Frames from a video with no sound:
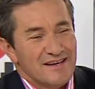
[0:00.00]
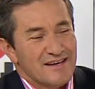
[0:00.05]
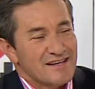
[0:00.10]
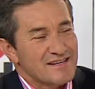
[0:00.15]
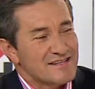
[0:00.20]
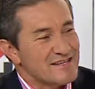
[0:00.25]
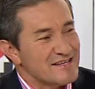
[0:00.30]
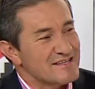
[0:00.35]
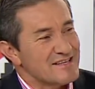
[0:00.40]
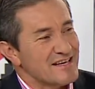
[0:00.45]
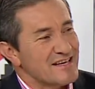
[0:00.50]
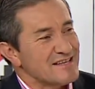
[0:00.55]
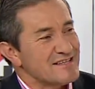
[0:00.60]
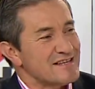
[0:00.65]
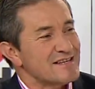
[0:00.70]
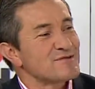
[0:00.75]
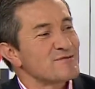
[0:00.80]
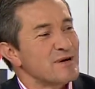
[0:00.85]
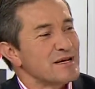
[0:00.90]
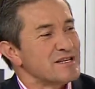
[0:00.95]
es si se
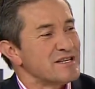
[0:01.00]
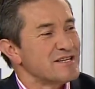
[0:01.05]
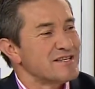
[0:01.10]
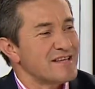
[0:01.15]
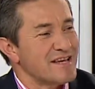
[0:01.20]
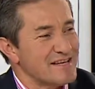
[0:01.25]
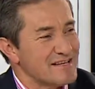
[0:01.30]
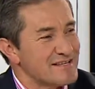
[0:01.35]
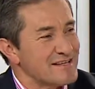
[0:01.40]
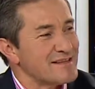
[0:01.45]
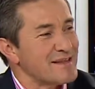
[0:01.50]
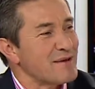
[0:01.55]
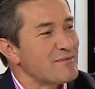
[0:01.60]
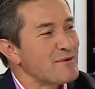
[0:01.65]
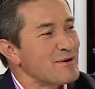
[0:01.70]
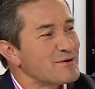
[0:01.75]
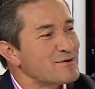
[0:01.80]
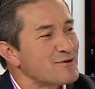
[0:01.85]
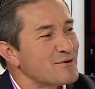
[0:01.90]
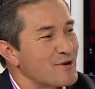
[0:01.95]
dice squashista y ese
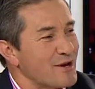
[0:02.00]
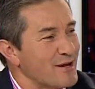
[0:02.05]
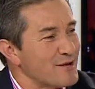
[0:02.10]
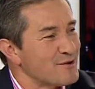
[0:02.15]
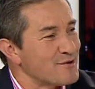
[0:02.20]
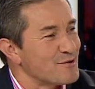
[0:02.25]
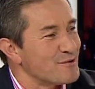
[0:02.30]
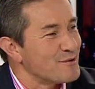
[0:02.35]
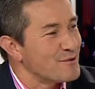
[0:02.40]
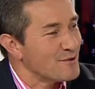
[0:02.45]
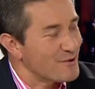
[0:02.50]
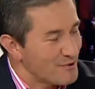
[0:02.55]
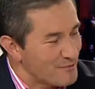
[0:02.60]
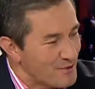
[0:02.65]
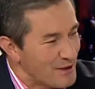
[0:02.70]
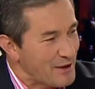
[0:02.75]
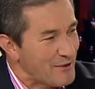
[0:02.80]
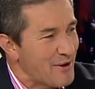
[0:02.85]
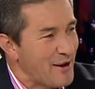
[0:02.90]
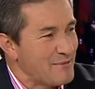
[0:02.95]
término es correcto.
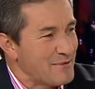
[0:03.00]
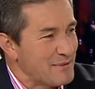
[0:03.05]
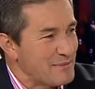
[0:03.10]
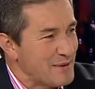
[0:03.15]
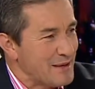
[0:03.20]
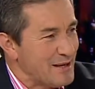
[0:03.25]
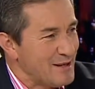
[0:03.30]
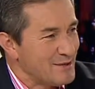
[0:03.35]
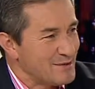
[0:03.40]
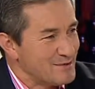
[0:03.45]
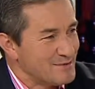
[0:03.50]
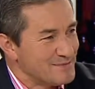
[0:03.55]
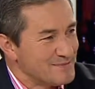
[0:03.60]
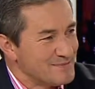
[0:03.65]
¿Cómo le va? Bienvenido.